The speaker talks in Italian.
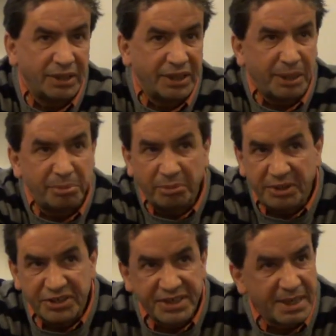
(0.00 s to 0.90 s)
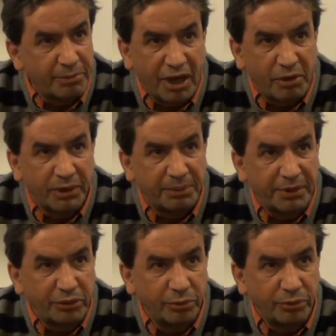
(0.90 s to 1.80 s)
e ripubblicizziamo l'acqua
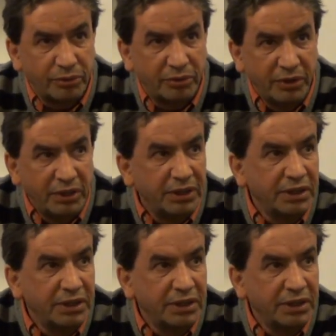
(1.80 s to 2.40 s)
dappertutto,